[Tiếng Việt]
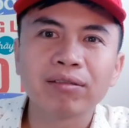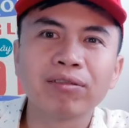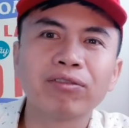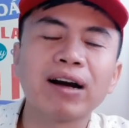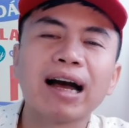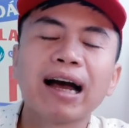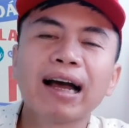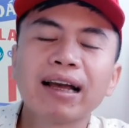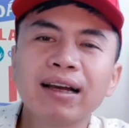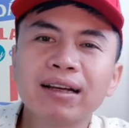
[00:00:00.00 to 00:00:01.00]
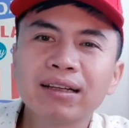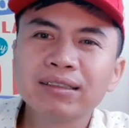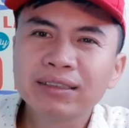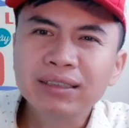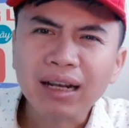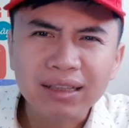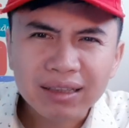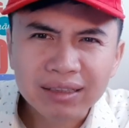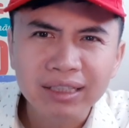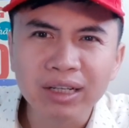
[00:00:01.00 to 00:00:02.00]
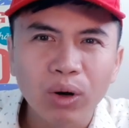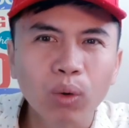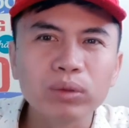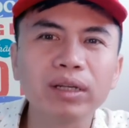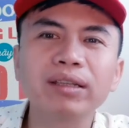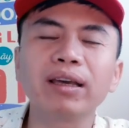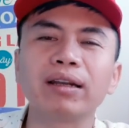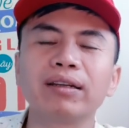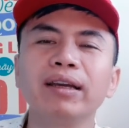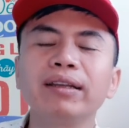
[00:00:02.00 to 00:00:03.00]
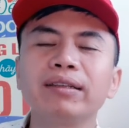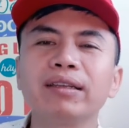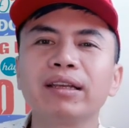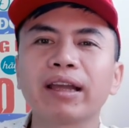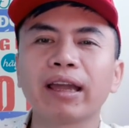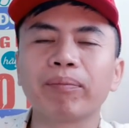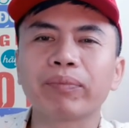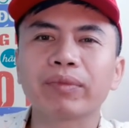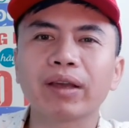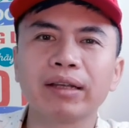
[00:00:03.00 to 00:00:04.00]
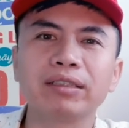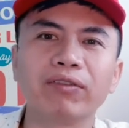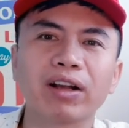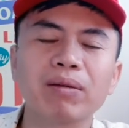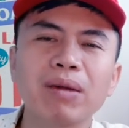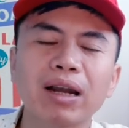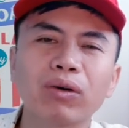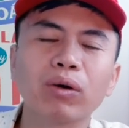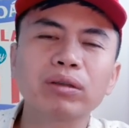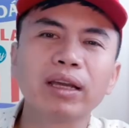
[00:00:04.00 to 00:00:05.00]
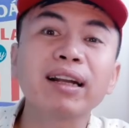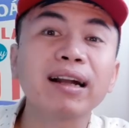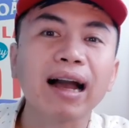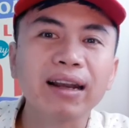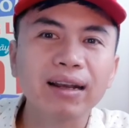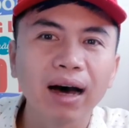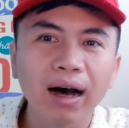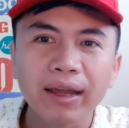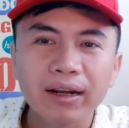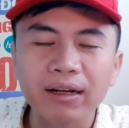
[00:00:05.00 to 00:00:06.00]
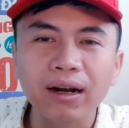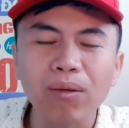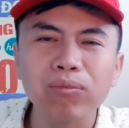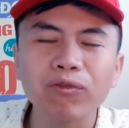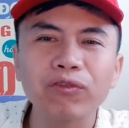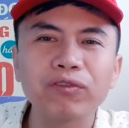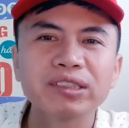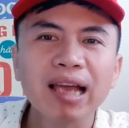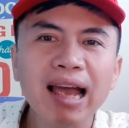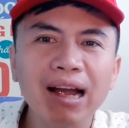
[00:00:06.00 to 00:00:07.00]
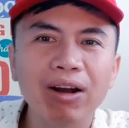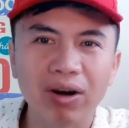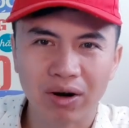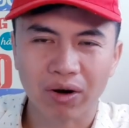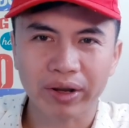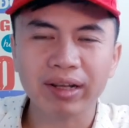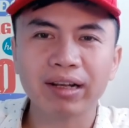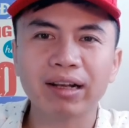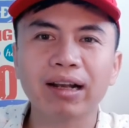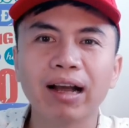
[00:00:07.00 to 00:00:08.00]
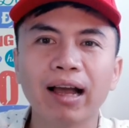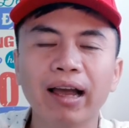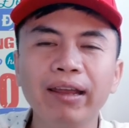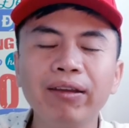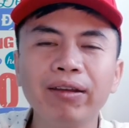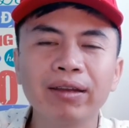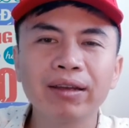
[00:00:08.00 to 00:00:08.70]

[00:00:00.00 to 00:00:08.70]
và rất nhiều những tiện ích đi kèm anh chị và các bạn có thể cả đời không ra khỏi cái